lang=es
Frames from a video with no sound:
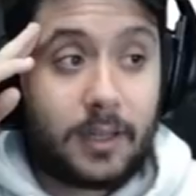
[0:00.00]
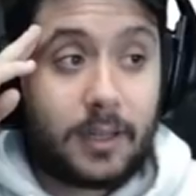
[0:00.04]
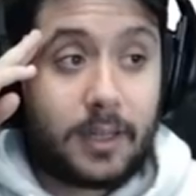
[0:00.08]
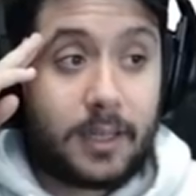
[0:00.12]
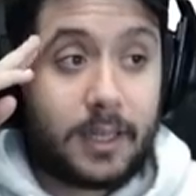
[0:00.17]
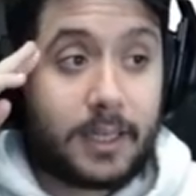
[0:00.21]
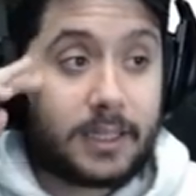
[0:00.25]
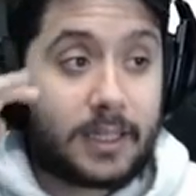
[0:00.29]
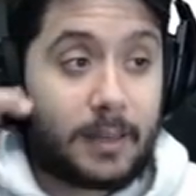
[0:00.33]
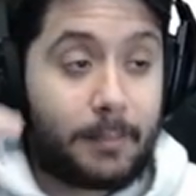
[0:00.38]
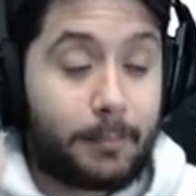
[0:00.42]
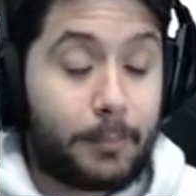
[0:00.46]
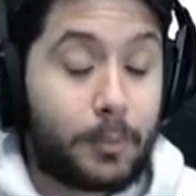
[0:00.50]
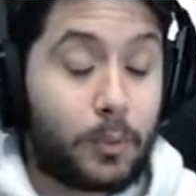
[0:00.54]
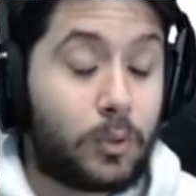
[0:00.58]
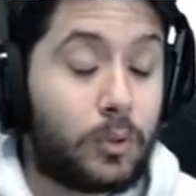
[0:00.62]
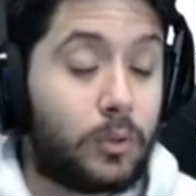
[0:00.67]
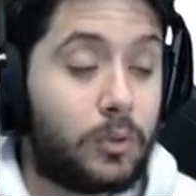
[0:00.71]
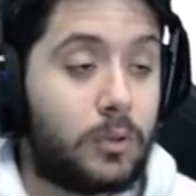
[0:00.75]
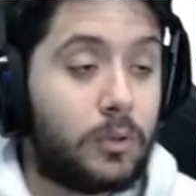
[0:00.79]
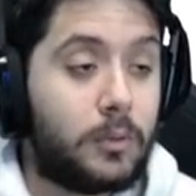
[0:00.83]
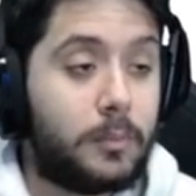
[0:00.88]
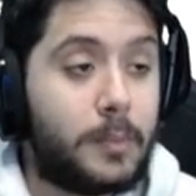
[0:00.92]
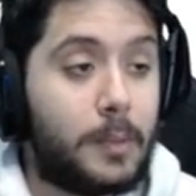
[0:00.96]
Eh,
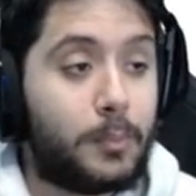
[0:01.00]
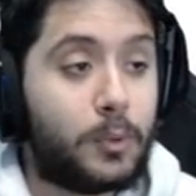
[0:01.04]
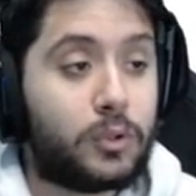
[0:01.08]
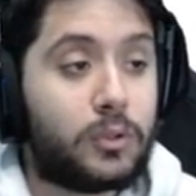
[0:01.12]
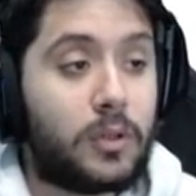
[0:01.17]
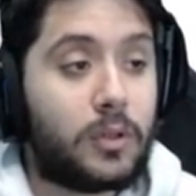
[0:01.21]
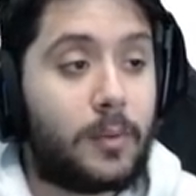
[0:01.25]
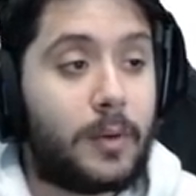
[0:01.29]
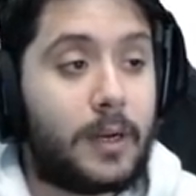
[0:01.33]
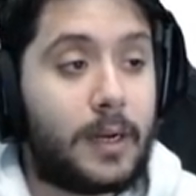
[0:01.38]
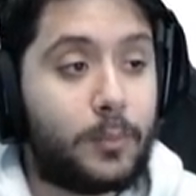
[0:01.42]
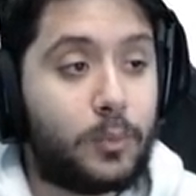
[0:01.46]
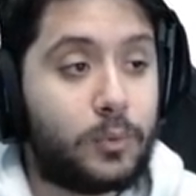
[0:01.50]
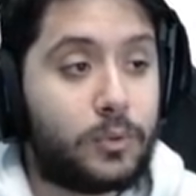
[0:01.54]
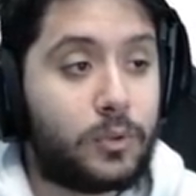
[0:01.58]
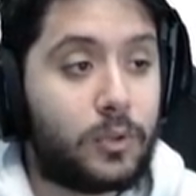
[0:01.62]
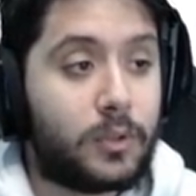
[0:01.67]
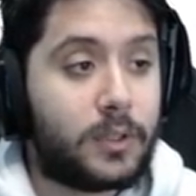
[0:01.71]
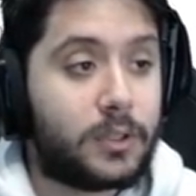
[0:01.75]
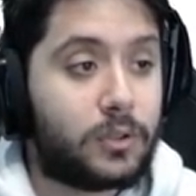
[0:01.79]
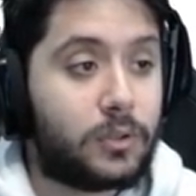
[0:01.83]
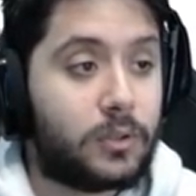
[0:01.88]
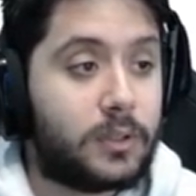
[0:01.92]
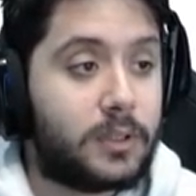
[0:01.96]
tampoco me he puesto a hablar mucho
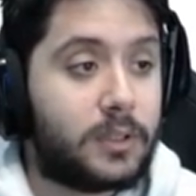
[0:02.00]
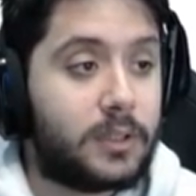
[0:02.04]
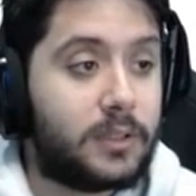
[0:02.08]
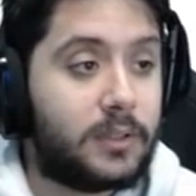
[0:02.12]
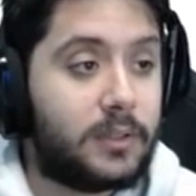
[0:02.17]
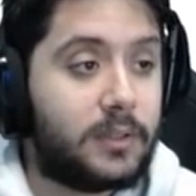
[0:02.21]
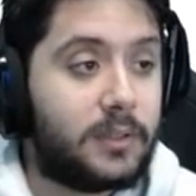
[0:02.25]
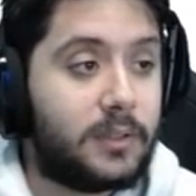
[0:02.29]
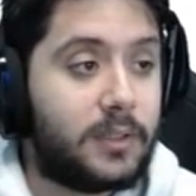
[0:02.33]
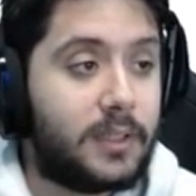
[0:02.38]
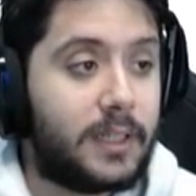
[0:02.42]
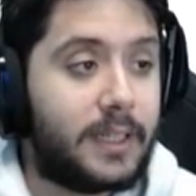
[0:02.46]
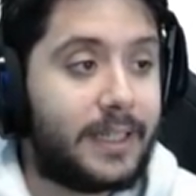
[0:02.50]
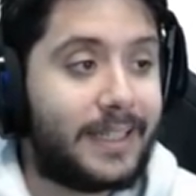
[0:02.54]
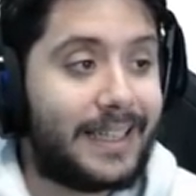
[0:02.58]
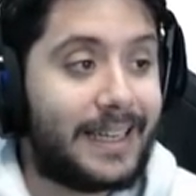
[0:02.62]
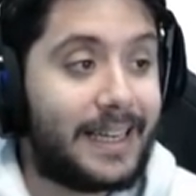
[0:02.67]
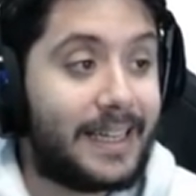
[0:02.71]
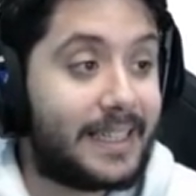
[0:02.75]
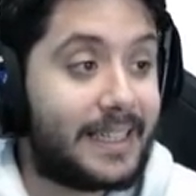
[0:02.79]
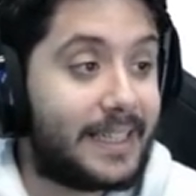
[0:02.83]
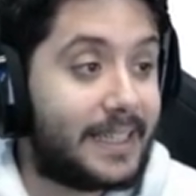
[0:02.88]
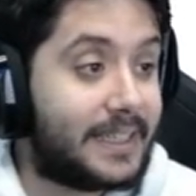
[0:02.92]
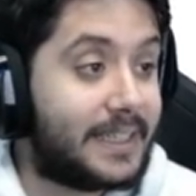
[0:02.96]
de esto en,
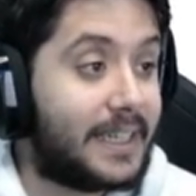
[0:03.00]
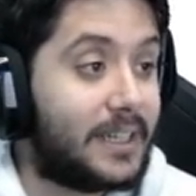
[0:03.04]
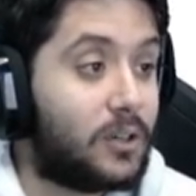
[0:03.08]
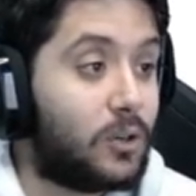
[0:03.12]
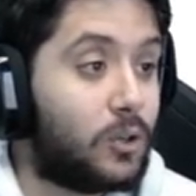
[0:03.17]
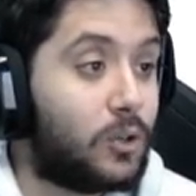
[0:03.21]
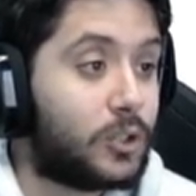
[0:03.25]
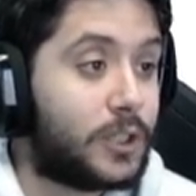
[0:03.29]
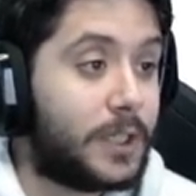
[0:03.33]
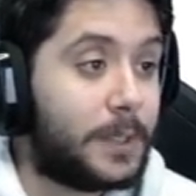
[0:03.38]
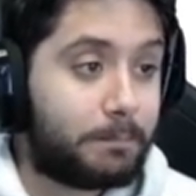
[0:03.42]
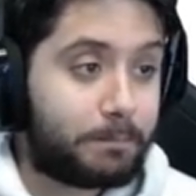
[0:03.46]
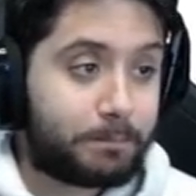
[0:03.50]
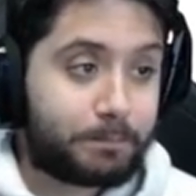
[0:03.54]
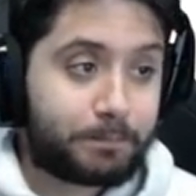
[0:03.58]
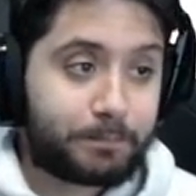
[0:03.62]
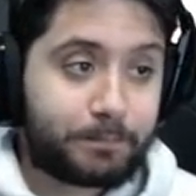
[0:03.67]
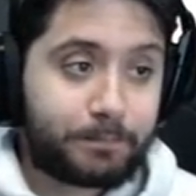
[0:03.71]
inglés, así que no lo sé.